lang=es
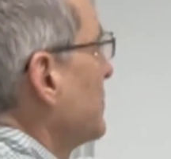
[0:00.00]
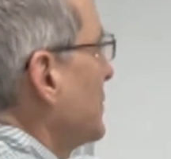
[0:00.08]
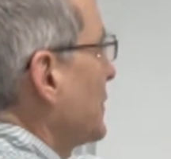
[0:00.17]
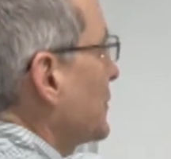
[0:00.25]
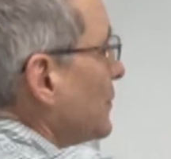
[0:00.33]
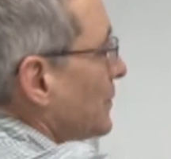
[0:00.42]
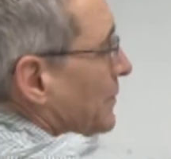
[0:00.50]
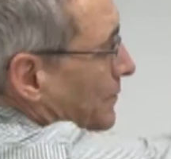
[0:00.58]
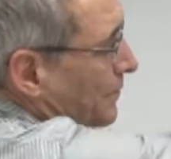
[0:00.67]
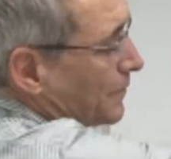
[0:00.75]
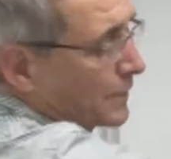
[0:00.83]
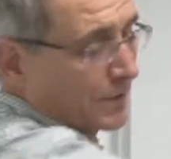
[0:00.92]
perdón.
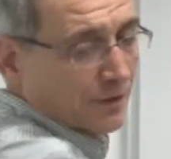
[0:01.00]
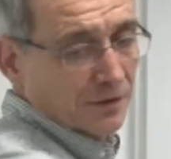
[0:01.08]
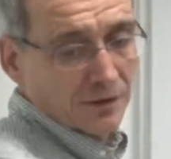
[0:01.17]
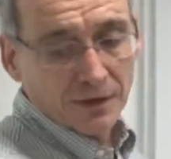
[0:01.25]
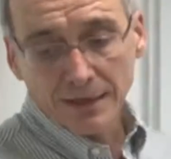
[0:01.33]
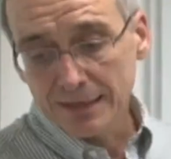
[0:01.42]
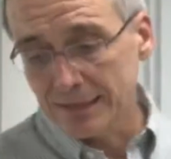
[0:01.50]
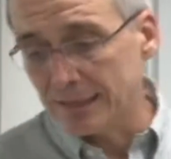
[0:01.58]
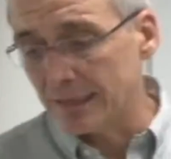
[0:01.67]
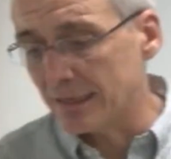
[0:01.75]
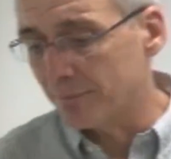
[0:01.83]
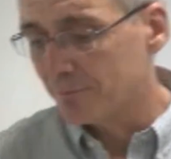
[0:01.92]

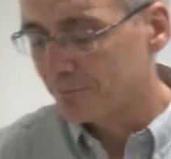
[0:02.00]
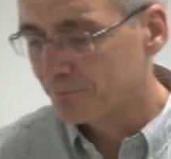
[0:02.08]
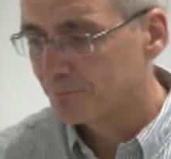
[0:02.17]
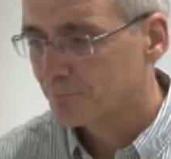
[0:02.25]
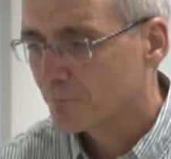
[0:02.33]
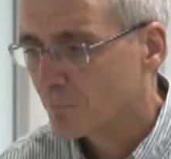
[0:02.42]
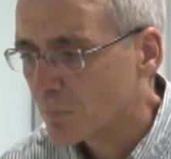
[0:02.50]
Y